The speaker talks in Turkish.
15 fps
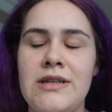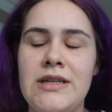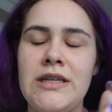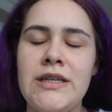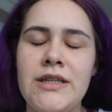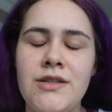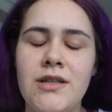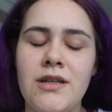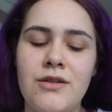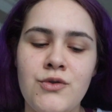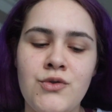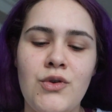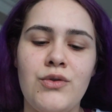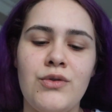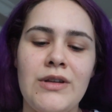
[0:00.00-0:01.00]
Hani ikinci yılın
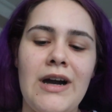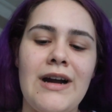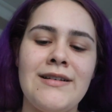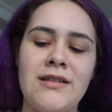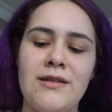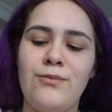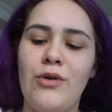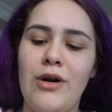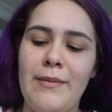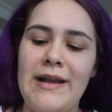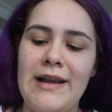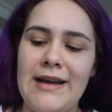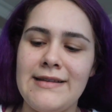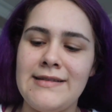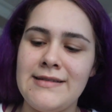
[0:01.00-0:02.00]
sonunda artık bu
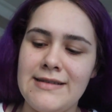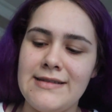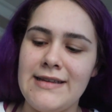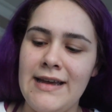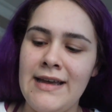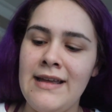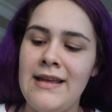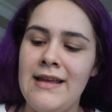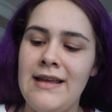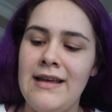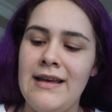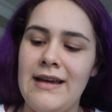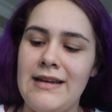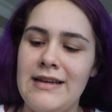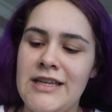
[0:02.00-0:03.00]
ameliyat size
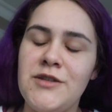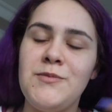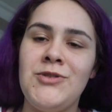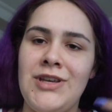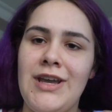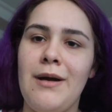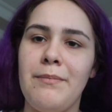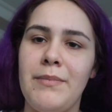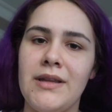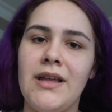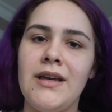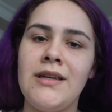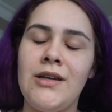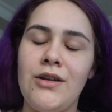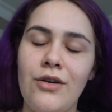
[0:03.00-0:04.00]
Hani hiçbir şey
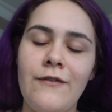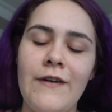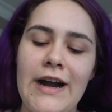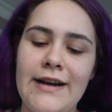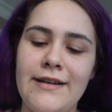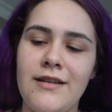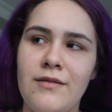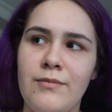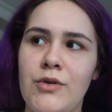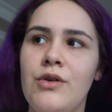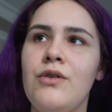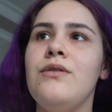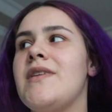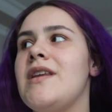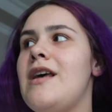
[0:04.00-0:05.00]
yapmadan kilo verdirmiyor.